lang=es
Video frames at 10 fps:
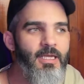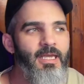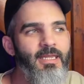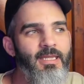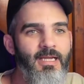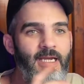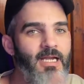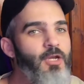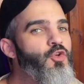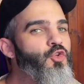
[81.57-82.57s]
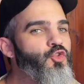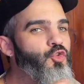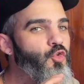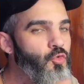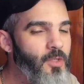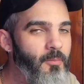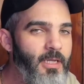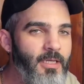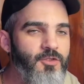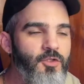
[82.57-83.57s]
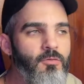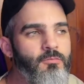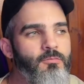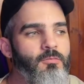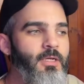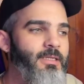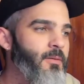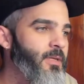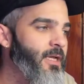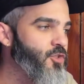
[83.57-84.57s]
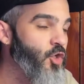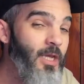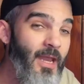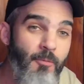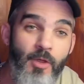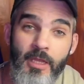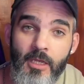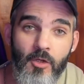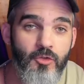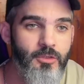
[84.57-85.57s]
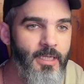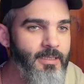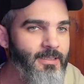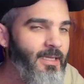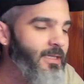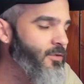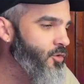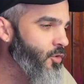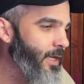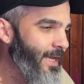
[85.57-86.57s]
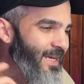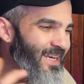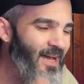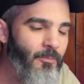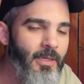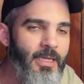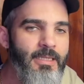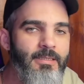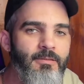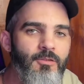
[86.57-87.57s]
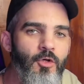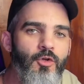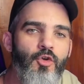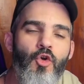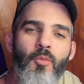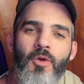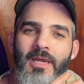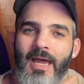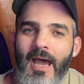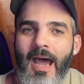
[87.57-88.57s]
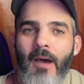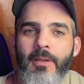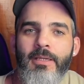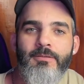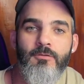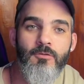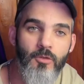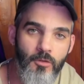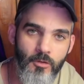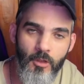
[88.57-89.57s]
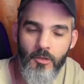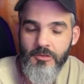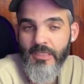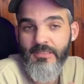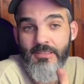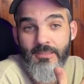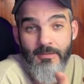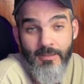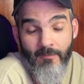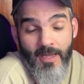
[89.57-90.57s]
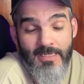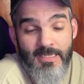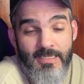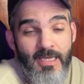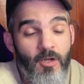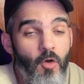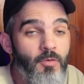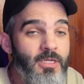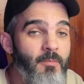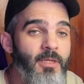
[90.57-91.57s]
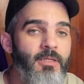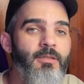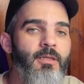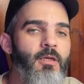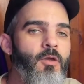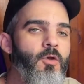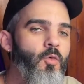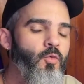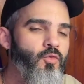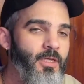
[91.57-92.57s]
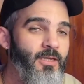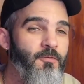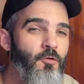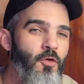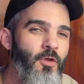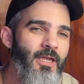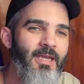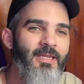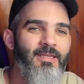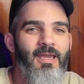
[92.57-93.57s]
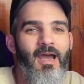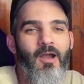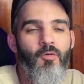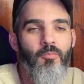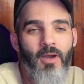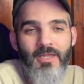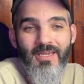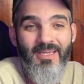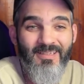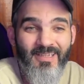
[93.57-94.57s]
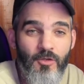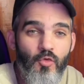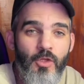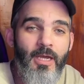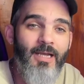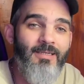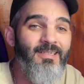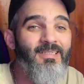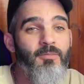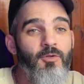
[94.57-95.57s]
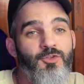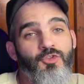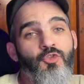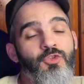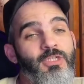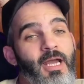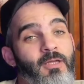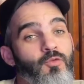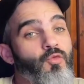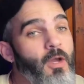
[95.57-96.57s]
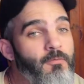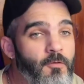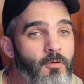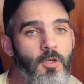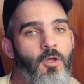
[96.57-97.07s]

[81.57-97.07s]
es descargarnos una aplicación esta aplicación la pueden encontrar tanto en la Play Store como en la Apple Store. O sea, si vas a necesitar obviamente un teléfono que te acompañe, que te ayude a hacer este proceso, ya que tu iPhone,